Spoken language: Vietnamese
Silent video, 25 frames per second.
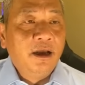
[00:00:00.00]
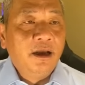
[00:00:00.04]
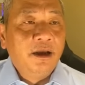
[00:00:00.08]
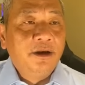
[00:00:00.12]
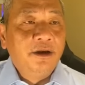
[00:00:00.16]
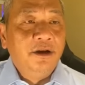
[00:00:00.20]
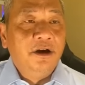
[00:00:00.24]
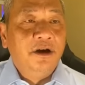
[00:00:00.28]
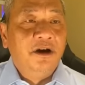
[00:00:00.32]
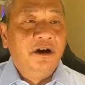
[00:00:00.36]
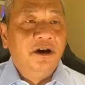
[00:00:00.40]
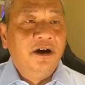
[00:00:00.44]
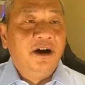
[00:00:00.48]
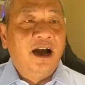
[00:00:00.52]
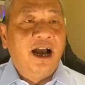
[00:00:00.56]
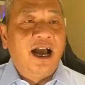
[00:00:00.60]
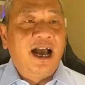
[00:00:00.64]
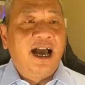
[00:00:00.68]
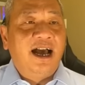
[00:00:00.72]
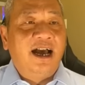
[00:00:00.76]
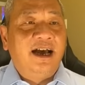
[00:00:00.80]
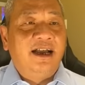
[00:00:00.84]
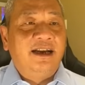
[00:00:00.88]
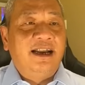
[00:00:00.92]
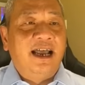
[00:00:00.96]
Đường
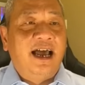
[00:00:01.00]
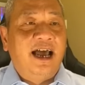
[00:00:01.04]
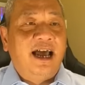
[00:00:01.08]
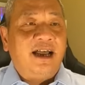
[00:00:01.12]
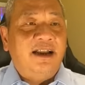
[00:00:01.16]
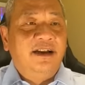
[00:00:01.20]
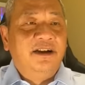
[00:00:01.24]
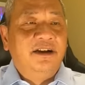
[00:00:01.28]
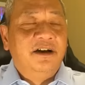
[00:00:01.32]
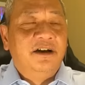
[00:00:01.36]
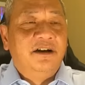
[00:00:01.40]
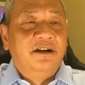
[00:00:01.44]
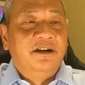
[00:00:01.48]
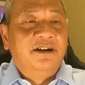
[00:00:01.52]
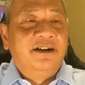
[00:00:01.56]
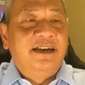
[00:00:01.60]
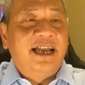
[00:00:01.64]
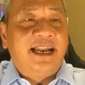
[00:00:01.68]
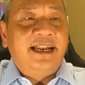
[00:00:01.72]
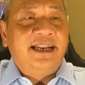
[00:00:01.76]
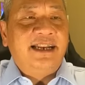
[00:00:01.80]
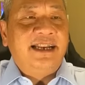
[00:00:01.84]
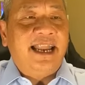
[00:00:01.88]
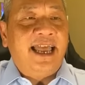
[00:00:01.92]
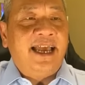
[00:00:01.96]
à, ra, đường
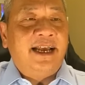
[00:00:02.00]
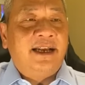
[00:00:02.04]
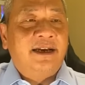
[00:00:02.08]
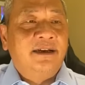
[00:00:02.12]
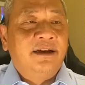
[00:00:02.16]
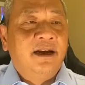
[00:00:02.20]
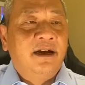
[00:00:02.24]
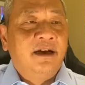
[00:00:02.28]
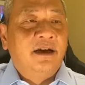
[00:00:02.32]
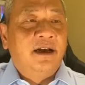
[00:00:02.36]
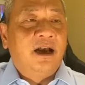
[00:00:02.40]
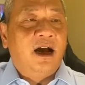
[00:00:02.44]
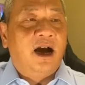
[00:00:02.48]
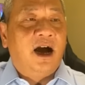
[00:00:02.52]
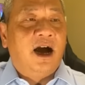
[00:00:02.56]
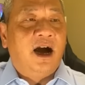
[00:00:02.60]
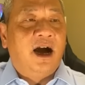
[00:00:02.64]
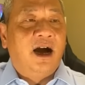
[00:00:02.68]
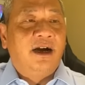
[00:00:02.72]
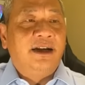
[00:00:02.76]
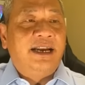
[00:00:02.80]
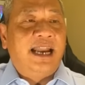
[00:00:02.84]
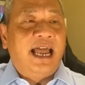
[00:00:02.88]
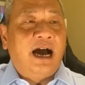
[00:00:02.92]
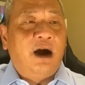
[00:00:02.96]
ranh nét Đức
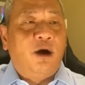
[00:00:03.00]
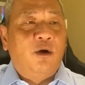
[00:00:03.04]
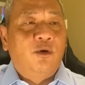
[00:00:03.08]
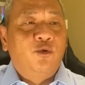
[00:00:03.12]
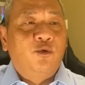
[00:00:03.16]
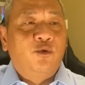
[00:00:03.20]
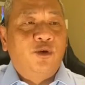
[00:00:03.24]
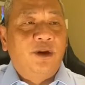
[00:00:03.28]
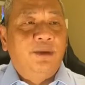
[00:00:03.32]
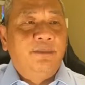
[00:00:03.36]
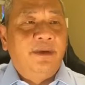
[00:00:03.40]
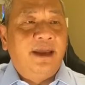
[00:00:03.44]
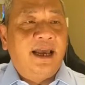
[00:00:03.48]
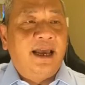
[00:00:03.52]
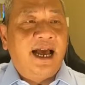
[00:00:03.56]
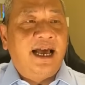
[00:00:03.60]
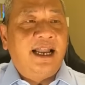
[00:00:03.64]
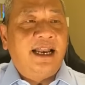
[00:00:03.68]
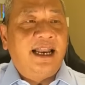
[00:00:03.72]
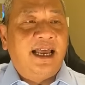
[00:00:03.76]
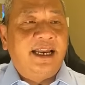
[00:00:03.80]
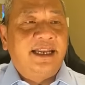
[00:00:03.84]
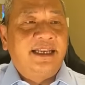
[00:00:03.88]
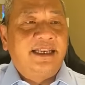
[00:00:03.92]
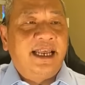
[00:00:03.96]
ở đảo Crimea
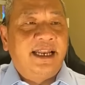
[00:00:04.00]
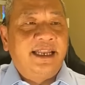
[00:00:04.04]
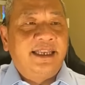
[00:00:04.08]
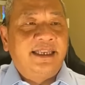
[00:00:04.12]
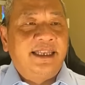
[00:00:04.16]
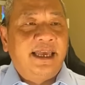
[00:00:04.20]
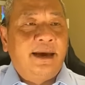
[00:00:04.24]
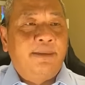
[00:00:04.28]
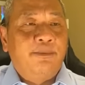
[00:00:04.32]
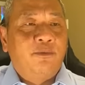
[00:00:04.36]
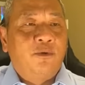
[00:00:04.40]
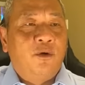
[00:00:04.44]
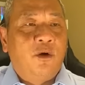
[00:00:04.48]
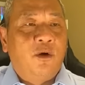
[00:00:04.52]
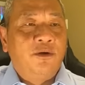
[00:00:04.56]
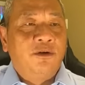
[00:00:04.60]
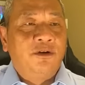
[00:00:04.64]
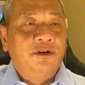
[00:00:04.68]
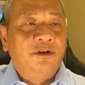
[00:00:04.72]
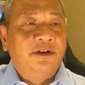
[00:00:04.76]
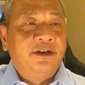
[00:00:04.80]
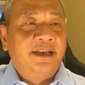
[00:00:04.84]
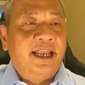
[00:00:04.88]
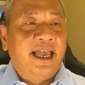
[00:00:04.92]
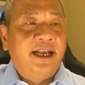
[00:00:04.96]
là tranh chấp, còn
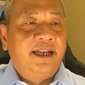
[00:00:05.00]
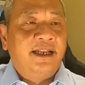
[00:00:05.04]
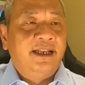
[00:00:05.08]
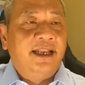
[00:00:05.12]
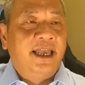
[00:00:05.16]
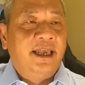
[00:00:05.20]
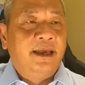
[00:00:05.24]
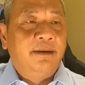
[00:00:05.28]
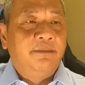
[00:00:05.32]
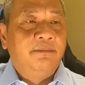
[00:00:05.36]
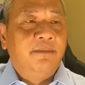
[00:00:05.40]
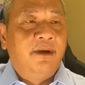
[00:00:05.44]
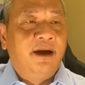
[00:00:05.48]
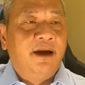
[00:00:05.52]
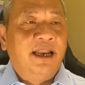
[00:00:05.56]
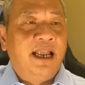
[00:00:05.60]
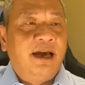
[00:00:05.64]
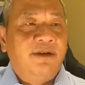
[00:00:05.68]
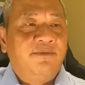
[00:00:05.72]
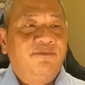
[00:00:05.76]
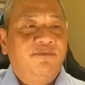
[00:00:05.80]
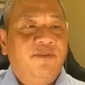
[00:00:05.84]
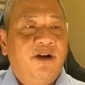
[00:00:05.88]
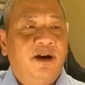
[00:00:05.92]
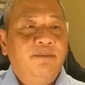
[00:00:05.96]
đường nét liền mới
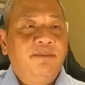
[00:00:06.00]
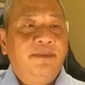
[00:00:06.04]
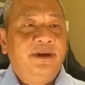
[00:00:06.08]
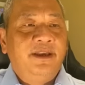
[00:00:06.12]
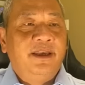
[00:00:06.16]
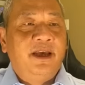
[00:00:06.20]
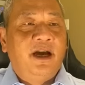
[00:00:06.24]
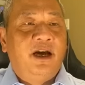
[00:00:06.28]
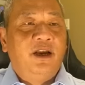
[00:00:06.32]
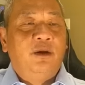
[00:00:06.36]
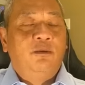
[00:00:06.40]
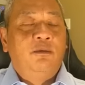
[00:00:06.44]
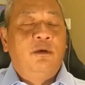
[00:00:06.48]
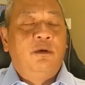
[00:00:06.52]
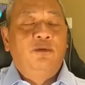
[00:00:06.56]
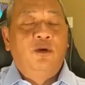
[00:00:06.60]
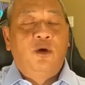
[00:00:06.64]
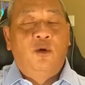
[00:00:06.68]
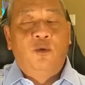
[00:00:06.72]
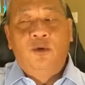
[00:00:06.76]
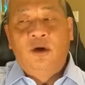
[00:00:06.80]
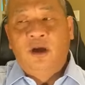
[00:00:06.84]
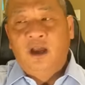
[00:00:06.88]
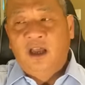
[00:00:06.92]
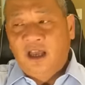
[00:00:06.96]
là phân biên giới đúng không
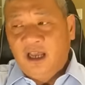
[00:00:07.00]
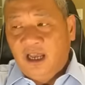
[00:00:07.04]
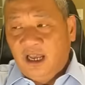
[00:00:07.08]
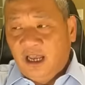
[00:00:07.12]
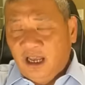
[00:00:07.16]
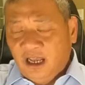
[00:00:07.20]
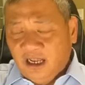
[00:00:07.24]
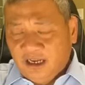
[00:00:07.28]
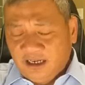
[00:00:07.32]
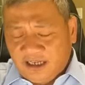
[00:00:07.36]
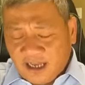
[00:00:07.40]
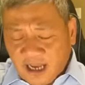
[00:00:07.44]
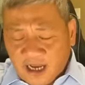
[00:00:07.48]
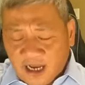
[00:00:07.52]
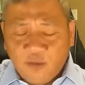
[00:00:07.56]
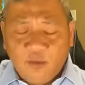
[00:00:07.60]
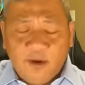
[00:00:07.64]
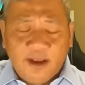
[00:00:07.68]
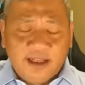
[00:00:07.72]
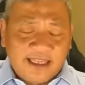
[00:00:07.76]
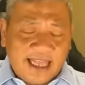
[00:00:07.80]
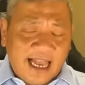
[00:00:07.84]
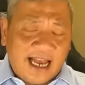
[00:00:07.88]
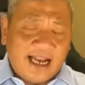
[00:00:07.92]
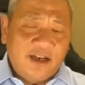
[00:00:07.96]
chú? Trên
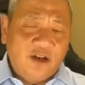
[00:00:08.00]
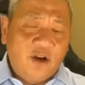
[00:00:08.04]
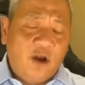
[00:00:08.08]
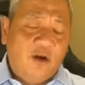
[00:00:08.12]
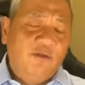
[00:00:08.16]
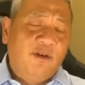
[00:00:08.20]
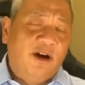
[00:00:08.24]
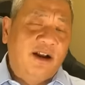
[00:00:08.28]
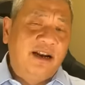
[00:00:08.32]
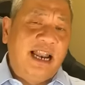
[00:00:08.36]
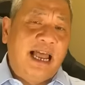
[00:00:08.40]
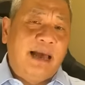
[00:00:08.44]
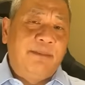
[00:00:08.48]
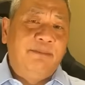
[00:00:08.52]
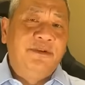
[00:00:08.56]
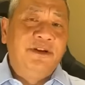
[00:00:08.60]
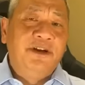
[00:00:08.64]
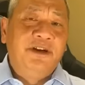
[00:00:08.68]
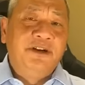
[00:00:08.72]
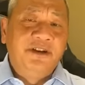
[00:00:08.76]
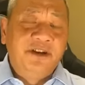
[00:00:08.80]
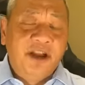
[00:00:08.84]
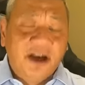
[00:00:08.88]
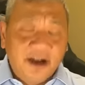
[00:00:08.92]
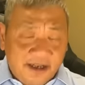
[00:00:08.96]
nguyên tắc nó vẫn làm
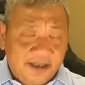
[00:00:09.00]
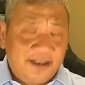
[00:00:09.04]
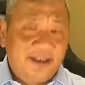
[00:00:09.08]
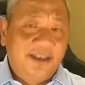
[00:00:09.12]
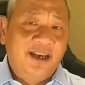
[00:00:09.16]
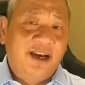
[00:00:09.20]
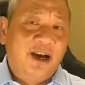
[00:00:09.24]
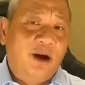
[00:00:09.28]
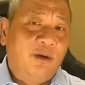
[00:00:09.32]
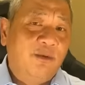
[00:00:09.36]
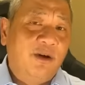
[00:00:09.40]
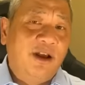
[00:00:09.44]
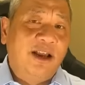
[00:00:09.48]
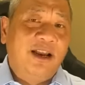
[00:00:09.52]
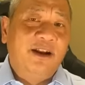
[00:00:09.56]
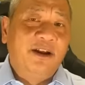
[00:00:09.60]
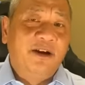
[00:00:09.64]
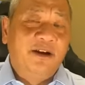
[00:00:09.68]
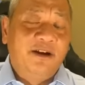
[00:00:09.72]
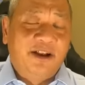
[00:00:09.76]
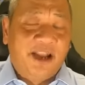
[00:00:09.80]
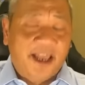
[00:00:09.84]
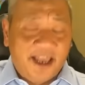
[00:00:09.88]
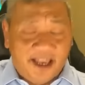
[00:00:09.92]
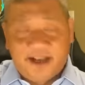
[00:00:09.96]
đường nứt chứ không có
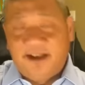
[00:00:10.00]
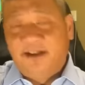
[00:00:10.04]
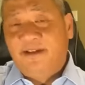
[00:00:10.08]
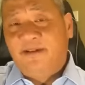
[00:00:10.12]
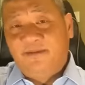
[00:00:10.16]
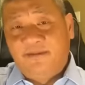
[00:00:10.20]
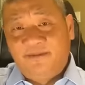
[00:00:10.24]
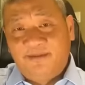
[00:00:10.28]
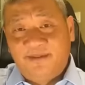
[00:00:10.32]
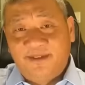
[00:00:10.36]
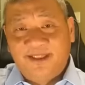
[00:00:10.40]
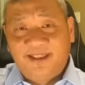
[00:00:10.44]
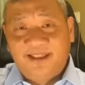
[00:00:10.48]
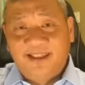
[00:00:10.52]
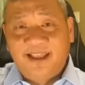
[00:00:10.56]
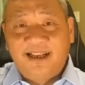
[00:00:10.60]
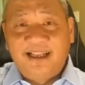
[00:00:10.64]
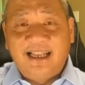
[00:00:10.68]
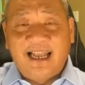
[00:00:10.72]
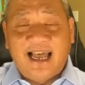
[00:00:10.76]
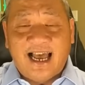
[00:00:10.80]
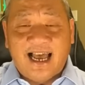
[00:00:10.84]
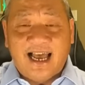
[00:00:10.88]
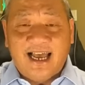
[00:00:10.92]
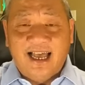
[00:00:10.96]
đường liền, tức
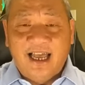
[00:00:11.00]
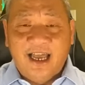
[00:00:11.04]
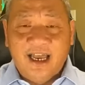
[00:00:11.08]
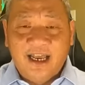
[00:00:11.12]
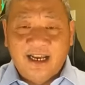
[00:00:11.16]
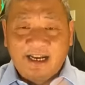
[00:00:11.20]
là